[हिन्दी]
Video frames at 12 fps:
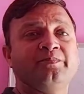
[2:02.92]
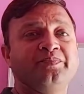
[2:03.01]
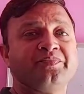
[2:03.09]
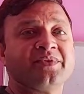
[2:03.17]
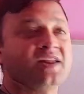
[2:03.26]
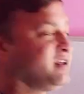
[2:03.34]
है
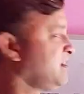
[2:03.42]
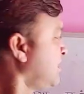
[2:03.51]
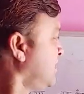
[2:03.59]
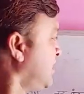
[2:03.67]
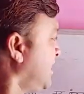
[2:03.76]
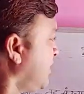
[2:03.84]

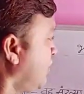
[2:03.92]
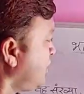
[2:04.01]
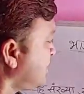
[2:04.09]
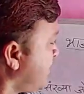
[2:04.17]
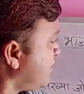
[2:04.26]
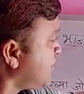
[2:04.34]

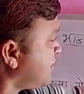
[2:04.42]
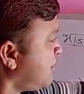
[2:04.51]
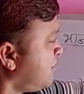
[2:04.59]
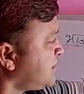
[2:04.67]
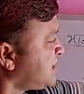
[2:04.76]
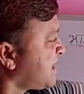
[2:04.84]
और इसमें
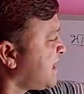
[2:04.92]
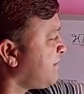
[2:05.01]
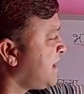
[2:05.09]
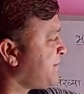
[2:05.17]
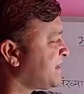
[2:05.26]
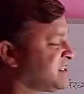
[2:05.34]
गुणनखंडों की संख्या
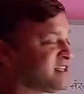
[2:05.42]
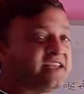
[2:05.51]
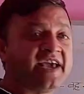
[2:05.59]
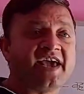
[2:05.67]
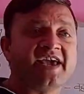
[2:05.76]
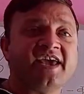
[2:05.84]
हमारे पास
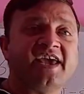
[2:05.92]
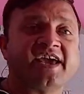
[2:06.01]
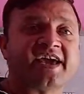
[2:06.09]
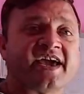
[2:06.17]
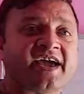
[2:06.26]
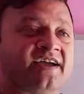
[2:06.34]
कितनी है
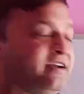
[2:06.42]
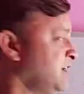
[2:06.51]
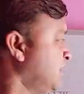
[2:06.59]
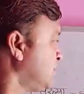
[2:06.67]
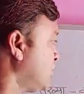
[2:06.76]
एक है